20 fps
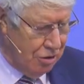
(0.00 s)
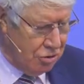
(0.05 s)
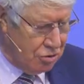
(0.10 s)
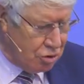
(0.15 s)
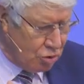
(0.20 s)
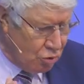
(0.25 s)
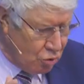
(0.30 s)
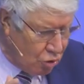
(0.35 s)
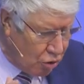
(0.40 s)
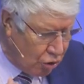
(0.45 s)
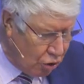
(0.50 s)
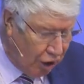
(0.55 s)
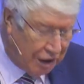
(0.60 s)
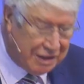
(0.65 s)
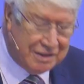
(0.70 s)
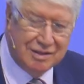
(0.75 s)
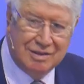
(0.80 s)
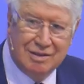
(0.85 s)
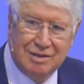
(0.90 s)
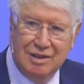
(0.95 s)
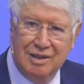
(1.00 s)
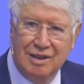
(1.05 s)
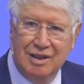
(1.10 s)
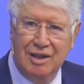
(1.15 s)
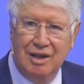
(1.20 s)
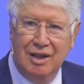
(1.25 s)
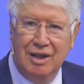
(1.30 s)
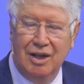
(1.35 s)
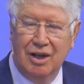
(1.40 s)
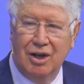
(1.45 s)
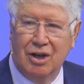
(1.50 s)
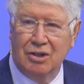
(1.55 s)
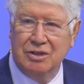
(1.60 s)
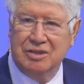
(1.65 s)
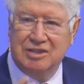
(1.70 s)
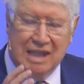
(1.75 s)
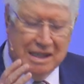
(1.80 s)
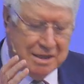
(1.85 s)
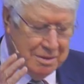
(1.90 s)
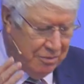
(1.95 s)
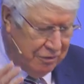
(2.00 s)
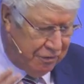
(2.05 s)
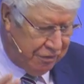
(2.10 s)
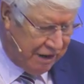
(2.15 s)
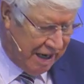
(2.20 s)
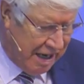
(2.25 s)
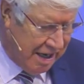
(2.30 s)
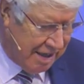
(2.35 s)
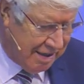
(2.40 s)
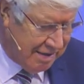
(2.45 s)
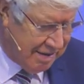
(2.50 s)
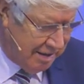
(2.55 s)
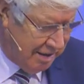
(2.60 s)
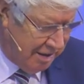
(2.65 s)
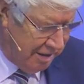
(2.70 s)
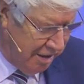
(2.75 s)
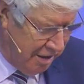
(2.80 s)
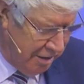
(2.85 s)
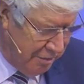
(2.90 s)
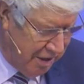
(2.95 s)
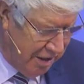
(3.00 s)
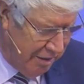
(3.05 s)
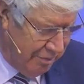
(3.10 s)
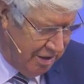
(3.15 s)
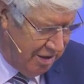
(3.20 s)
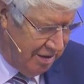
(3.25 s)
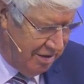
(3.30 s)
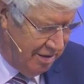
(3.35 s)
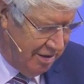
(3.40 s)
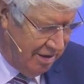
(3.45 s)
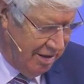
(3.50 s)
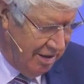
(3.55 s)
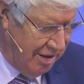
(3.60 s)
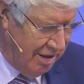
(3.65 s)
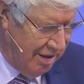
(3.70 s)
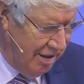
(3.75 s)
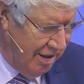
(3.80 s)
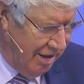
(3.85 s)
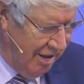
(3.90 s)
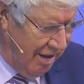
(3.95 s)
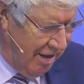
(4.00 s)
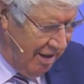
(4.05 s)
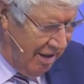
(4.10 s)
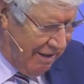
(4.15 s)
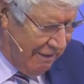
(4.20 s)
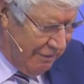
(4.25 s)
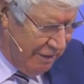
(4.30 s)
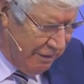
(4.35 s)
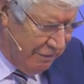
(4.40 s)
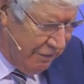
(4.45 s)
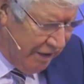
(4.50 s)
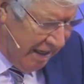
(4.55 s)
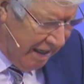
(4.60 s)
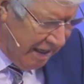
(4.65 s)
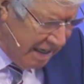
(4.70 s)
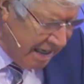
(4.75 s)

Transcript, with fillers: zu Gott und deinem Vater im Himmel. Wenn wir